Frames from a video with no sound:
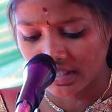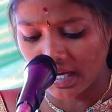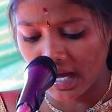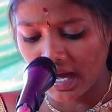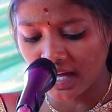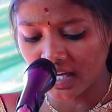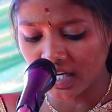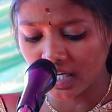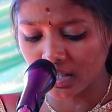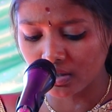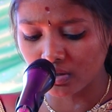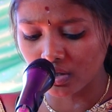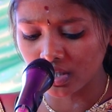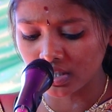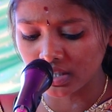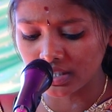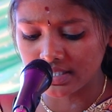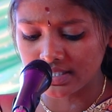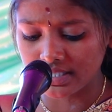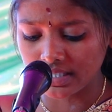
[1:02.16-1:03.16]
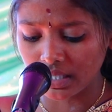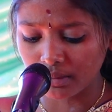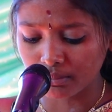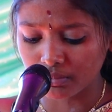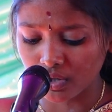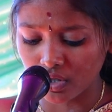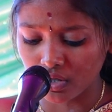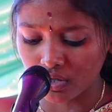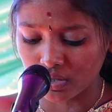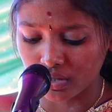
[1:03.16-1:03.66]
யாரை நோக்கி
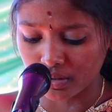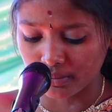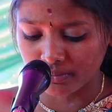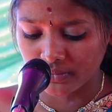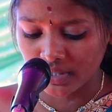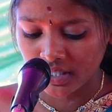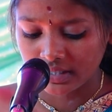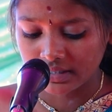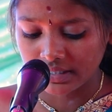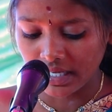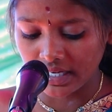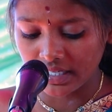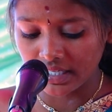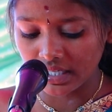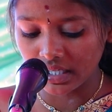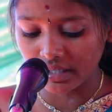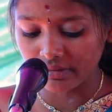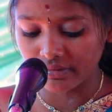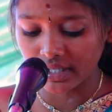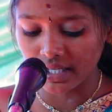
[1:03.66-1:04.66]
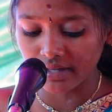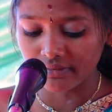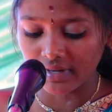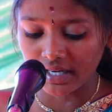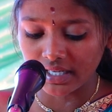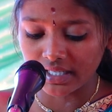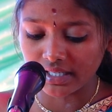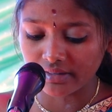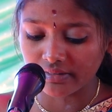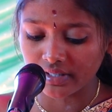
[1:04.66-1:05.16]
சினம் தோன்றும் தன்னை விட
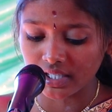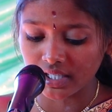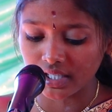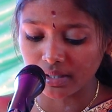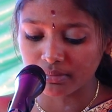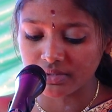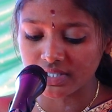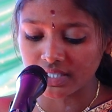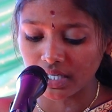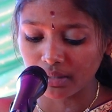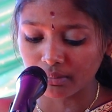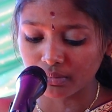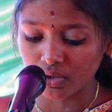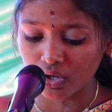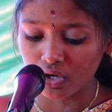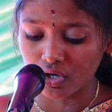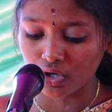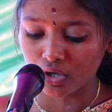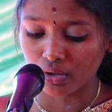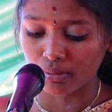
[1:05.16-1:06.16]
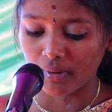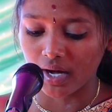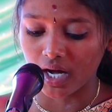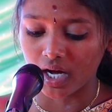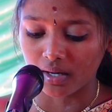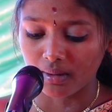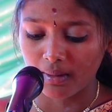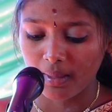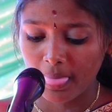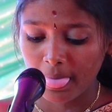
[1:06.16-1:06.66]
வலியவரிடம் சினம்
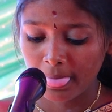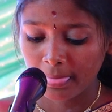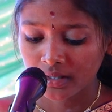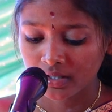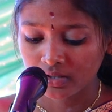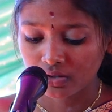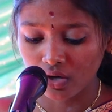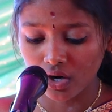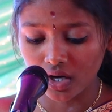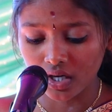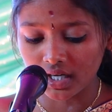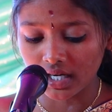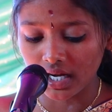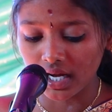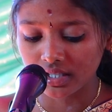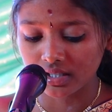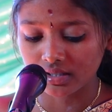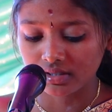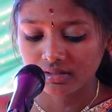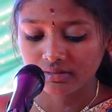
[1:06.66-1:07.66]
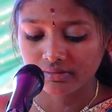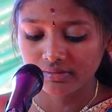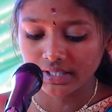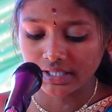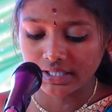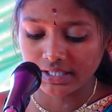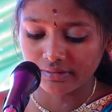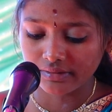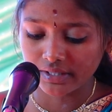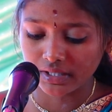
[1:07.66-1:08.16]
தோன்றுமா தோன்றாது
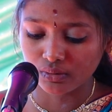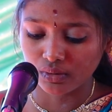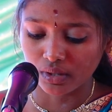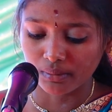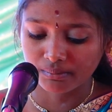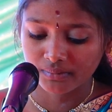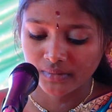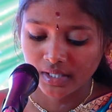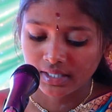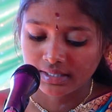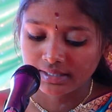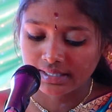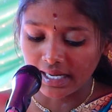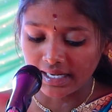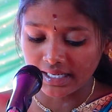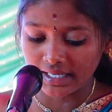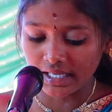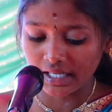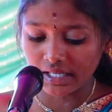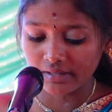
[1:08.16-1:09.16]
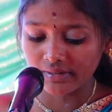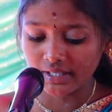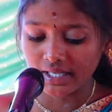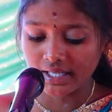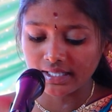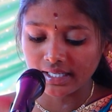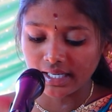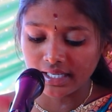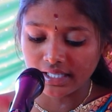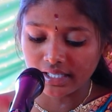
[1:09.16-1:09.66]
விட்டுவிடுவோம் தன்னை
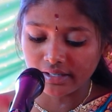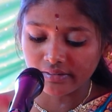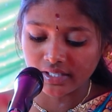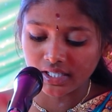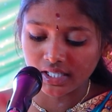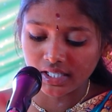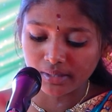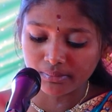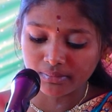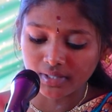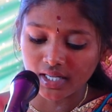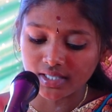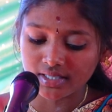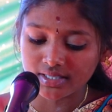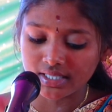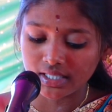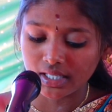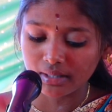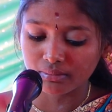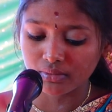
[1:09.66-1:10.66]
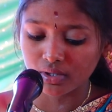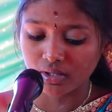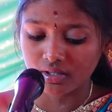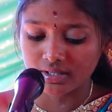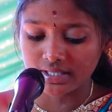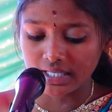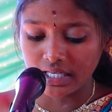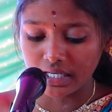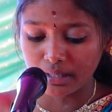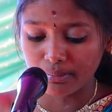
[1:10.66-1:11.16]
விட எளியவரிடம்தான் சினம் தோ
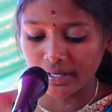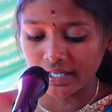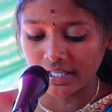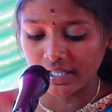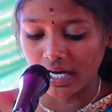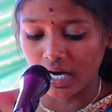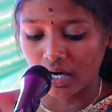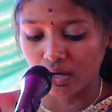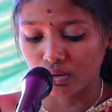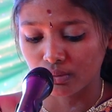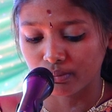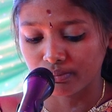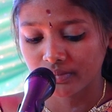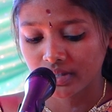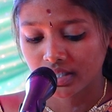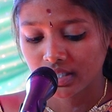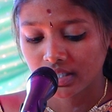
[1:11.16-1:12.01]
செல்லுபடியாகும்